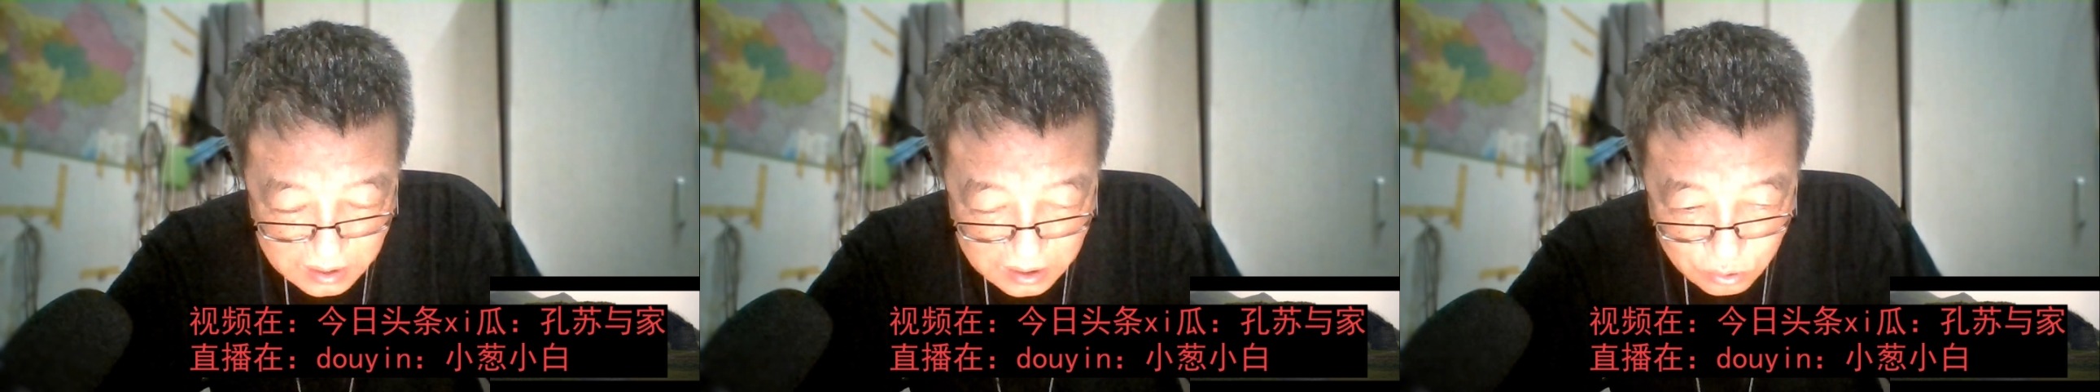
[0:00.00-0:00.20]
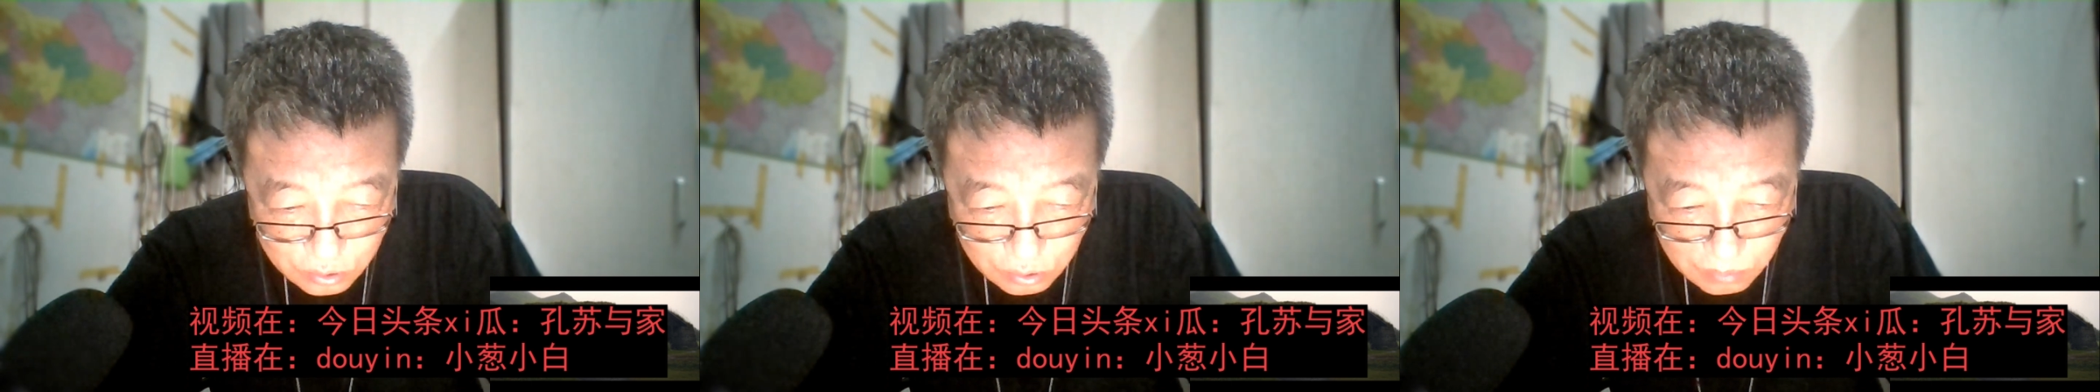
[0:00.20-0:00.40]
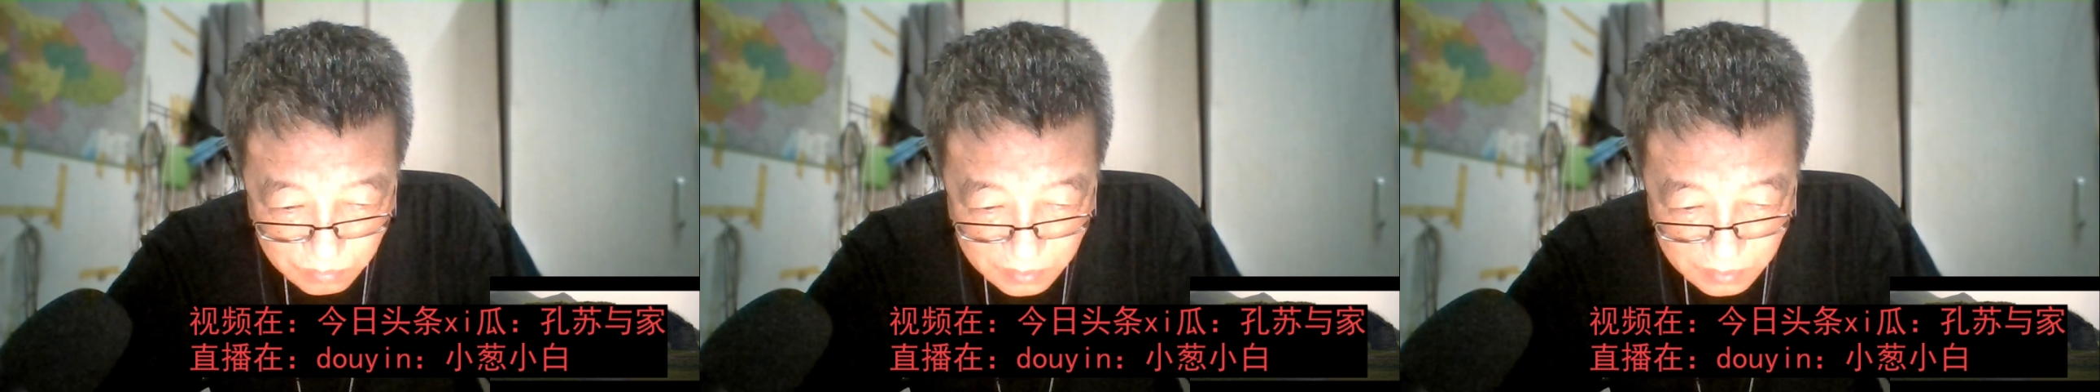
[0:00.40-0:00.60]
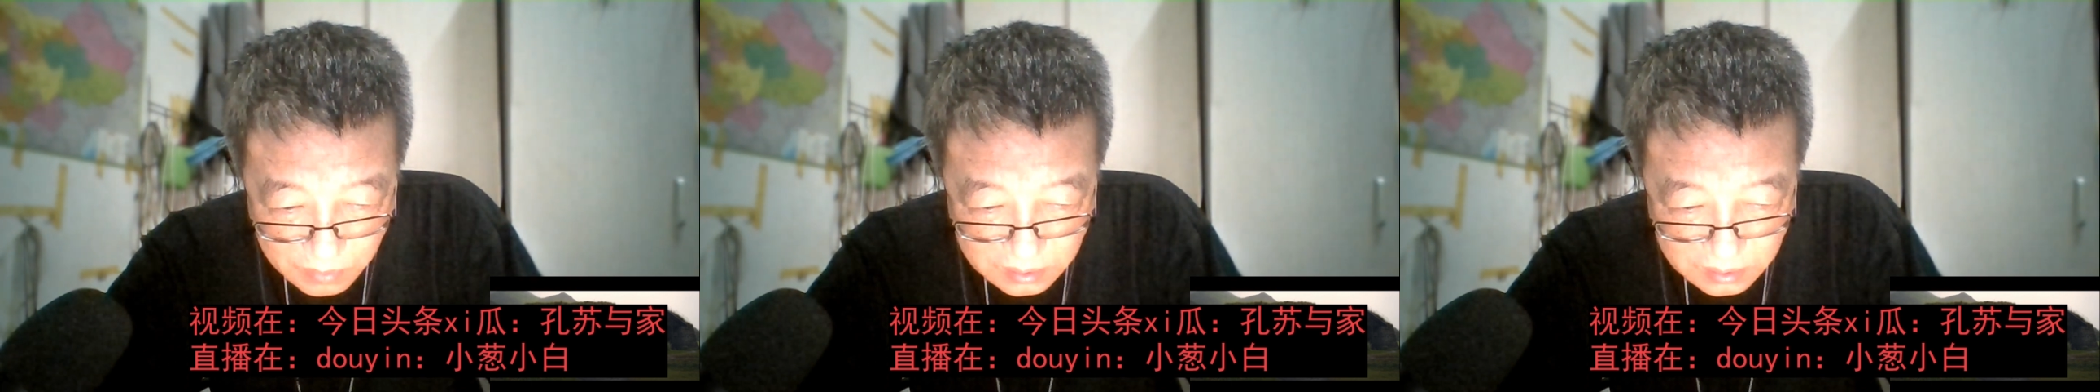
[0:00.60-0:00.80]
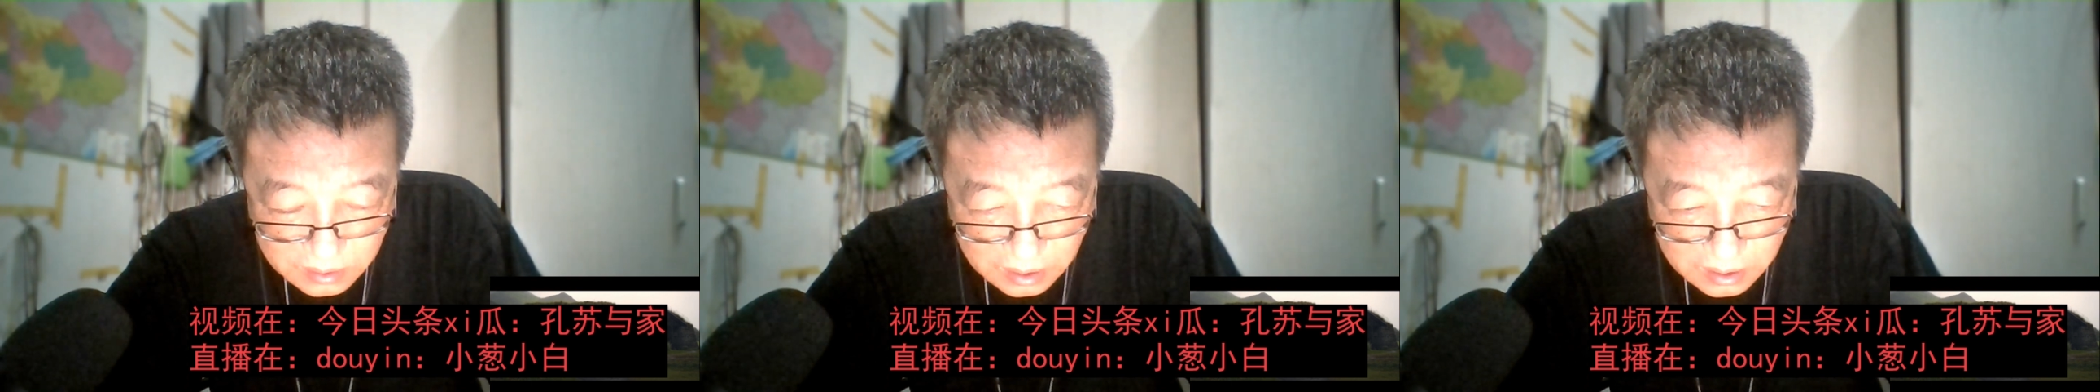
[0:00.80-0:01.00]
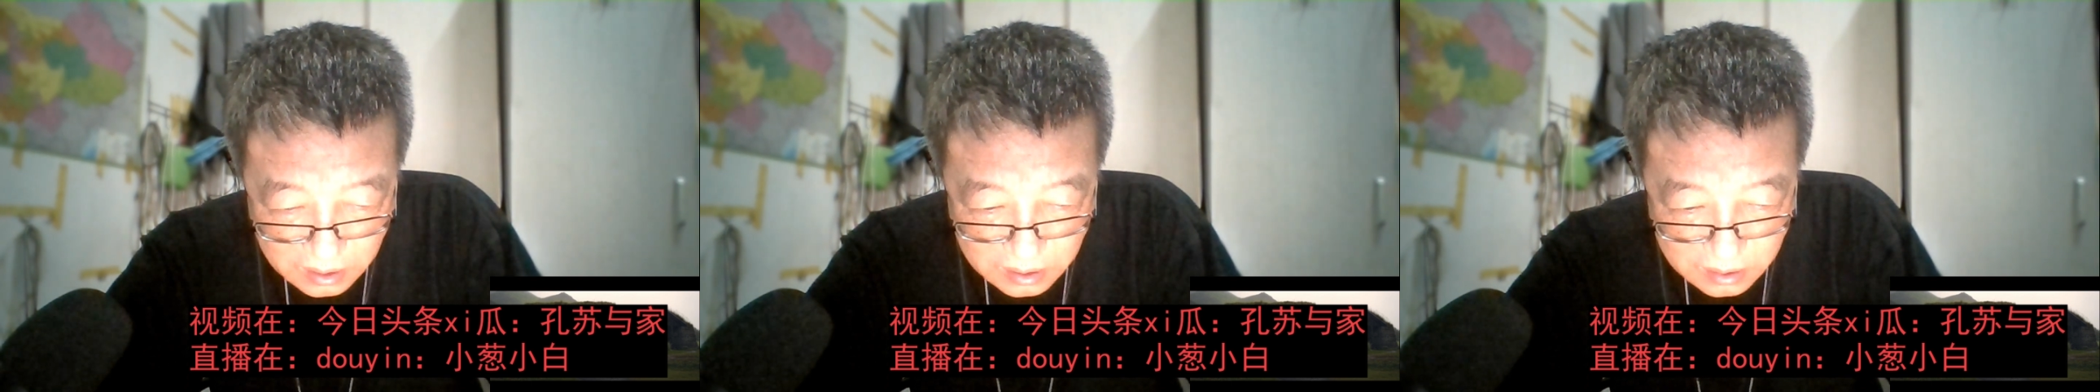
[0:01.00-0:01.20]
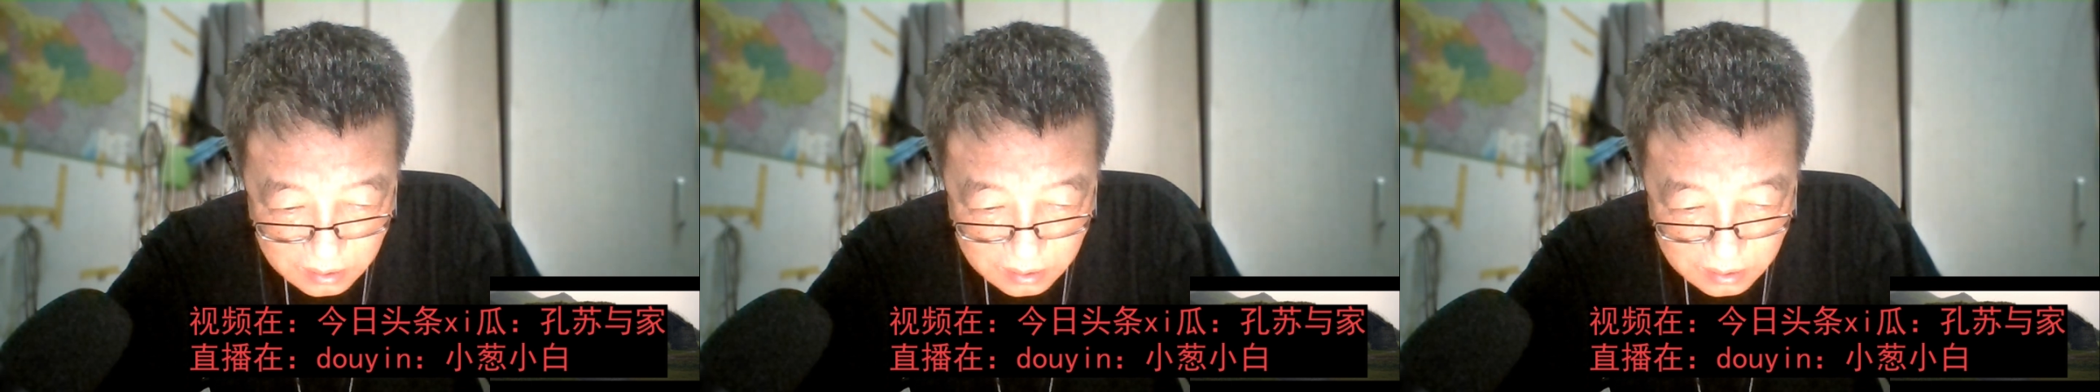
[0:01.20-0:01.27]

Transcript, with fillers: 绝对没有其他任